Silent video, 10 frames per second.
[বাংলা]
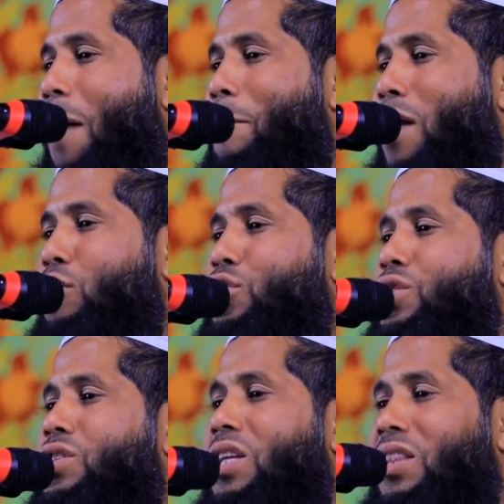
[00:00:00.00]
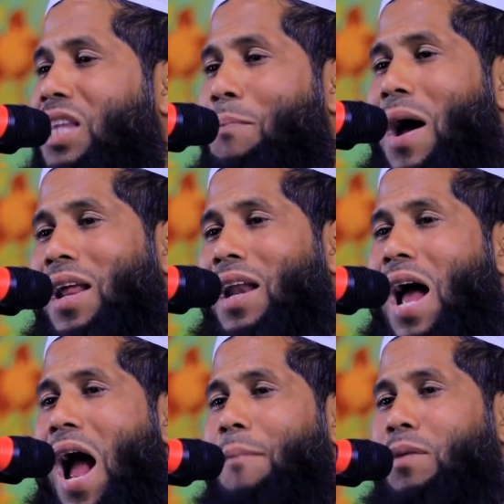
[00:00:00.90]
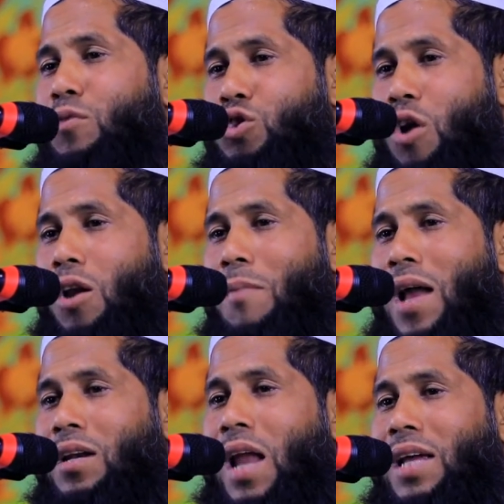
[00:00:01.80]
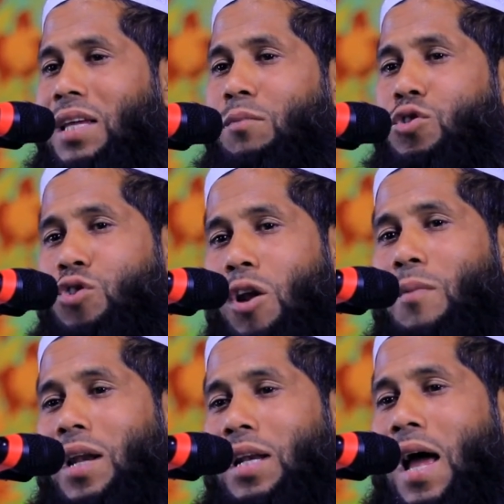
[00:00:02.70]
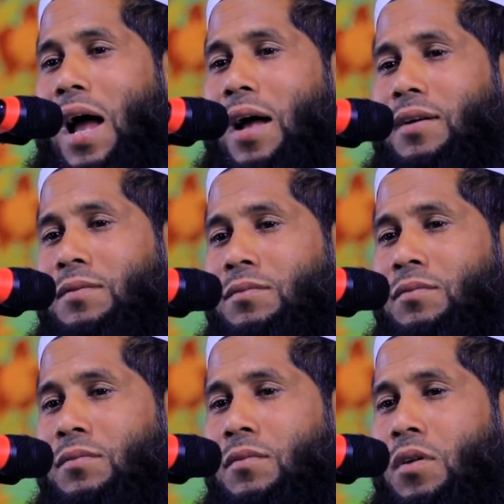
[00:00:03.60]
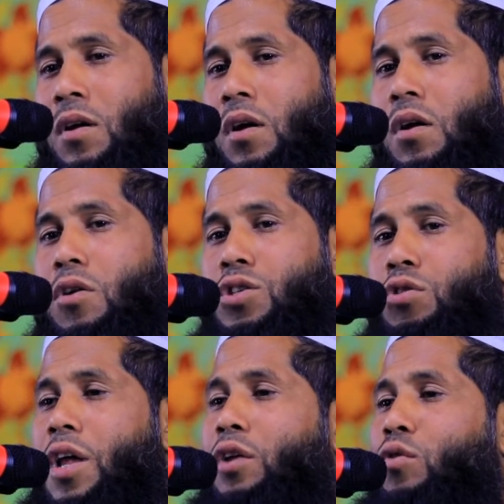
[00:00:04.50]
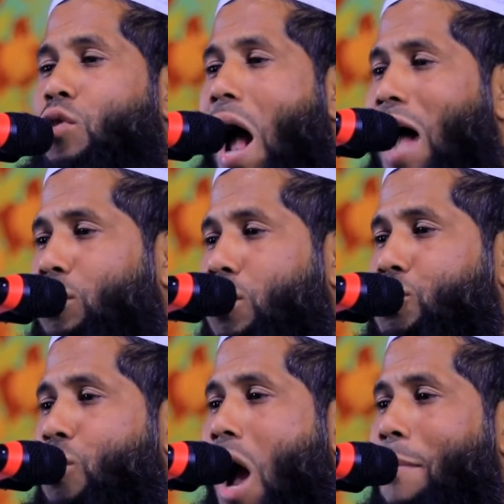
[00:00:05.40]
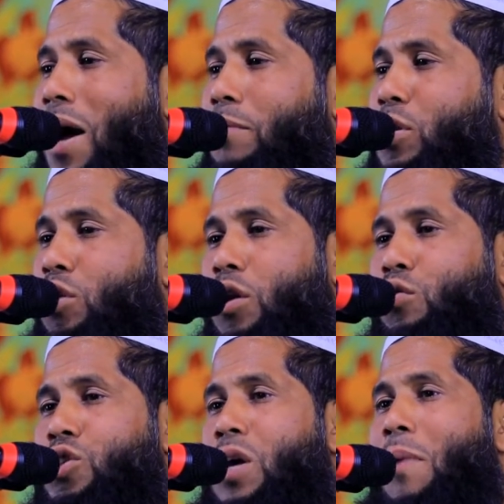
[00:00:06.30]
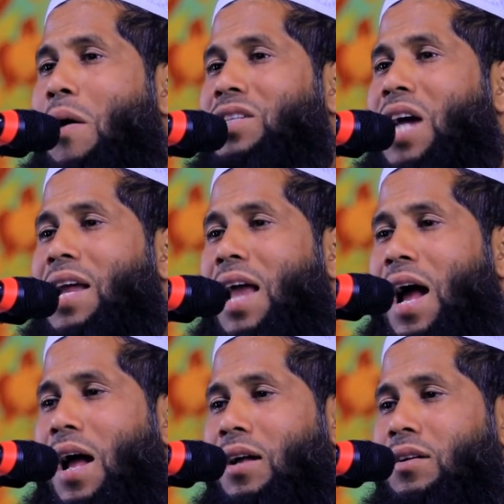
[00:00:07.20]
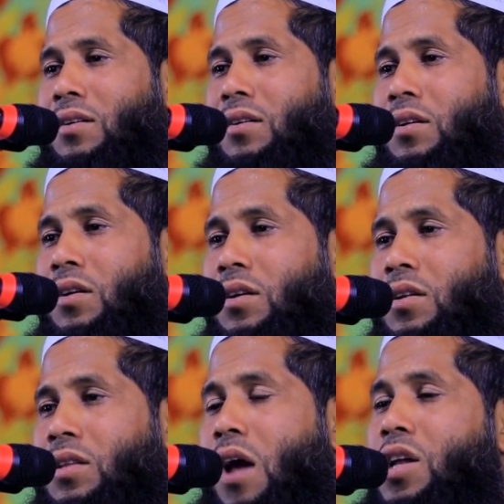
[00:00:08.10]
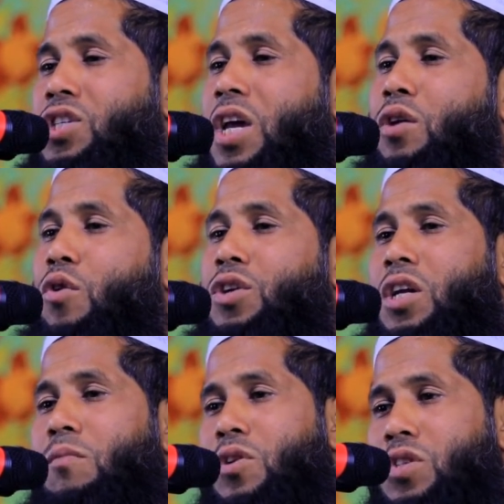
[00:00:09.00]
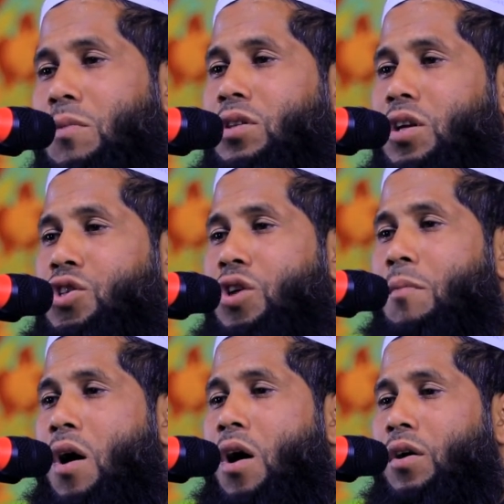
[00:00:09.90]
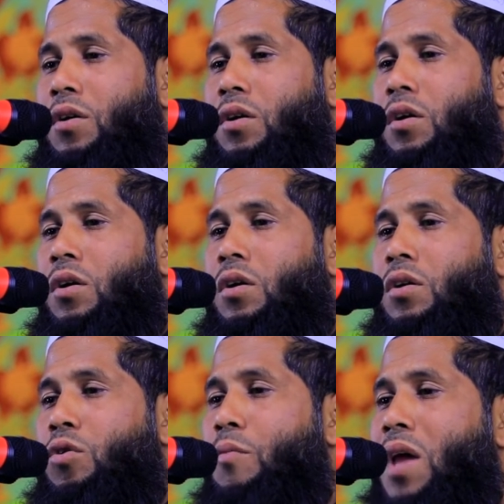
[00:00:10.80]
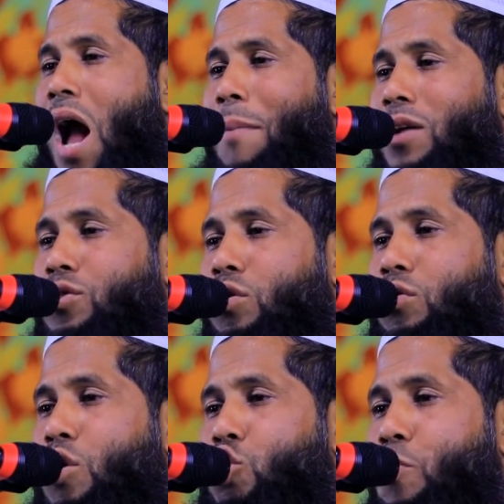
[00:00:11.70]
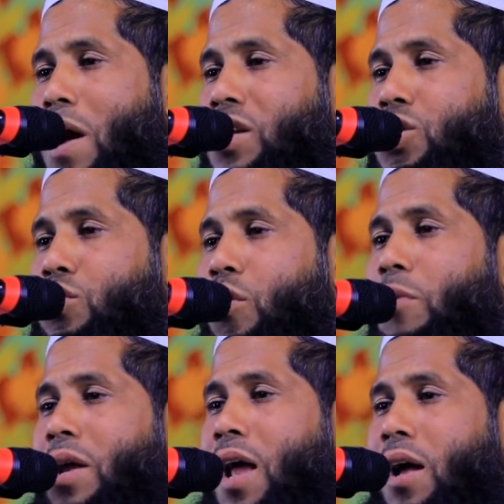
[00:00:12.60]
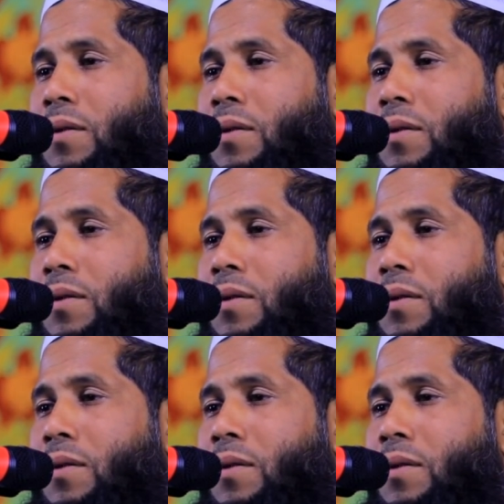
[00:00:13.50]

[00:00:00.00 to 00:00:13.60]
মানুষ চিনতে পারে না আমি মুসলমান নাকি মুসলমান না রসুলের কোনো আদর্শ আমার ভিতরে খুঁজে পাওয়া যায় না তাহলে সেই কঠিন মুসিবতের সময় নবী আমার জন্য সুপারিশ করবে না